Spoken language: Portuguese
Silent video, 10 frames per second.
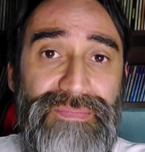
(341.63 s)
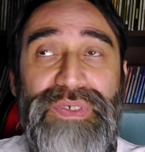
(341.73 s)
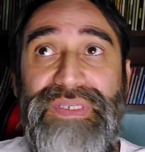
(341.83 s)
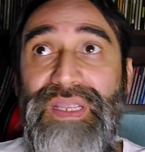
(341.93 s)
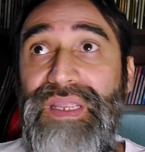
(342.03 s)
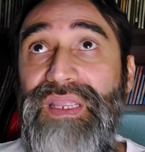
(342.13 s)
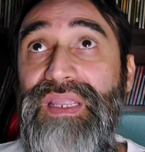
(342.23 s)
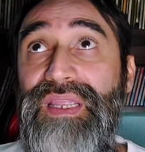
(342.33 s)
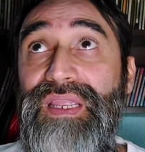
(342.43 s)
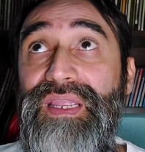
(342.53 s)

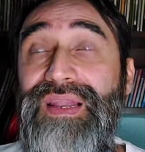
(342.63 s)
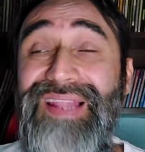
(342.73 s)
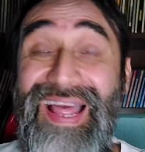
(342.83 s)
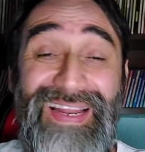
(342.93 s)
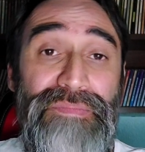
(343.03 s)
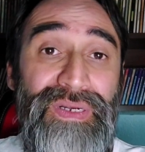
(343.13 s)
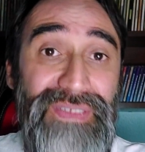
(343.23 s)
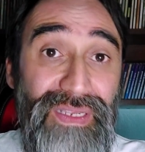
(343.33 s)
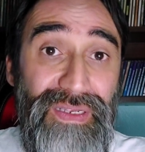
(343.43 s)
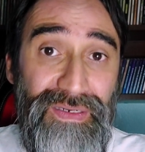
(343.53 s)
Porque lá na
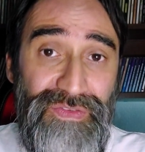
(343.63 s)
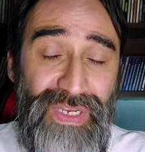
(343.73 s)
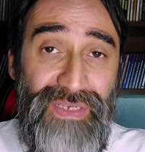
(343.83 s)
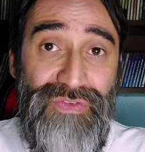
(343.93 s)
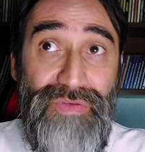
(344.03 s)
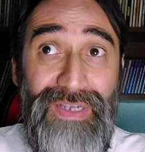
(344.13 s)
Mangueira, gente,